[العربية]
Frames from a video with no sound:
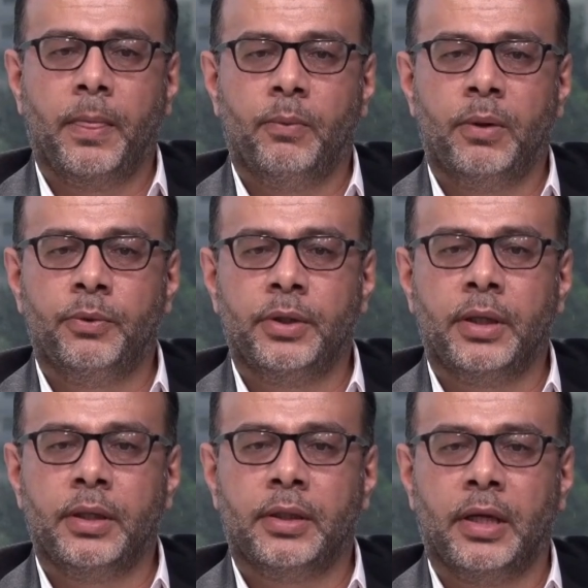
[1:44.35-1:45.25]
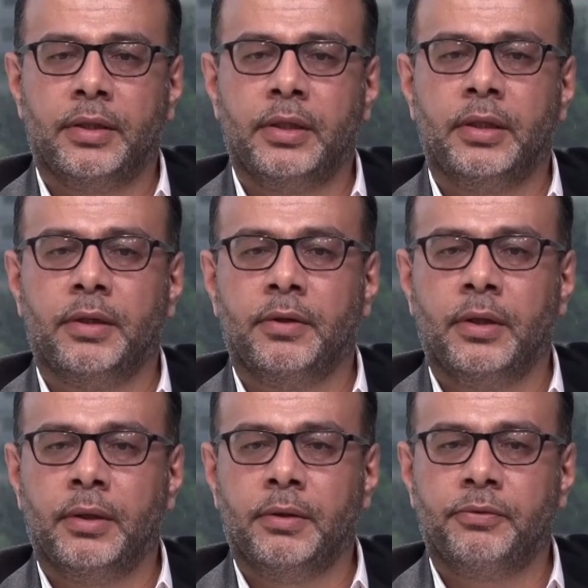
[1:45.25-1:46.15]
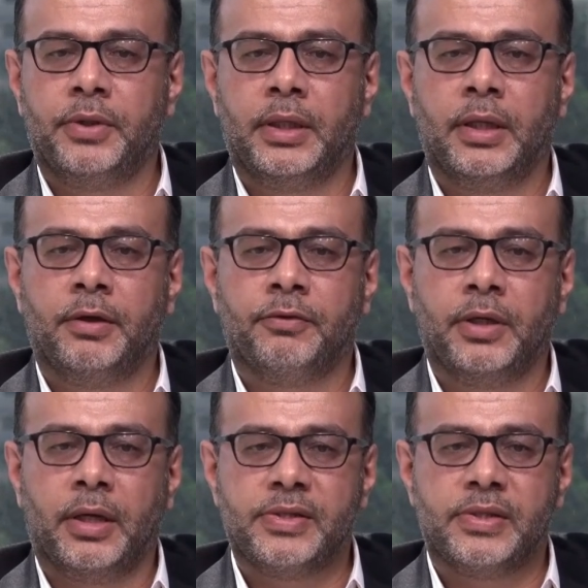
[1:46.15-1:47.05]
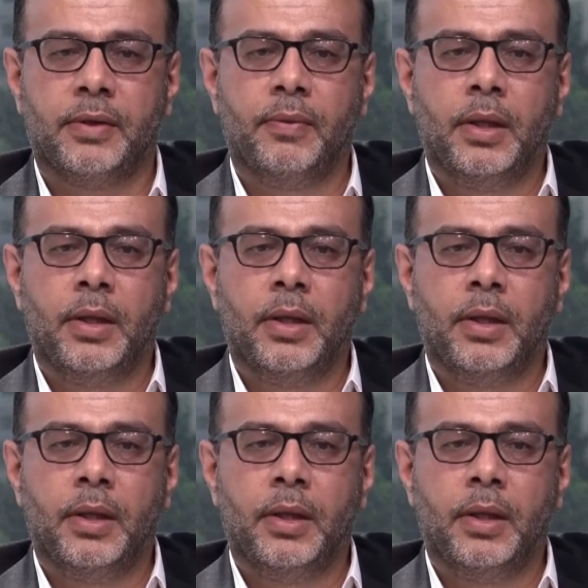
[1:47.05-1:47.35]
والبنية التحتية آه، في في غزة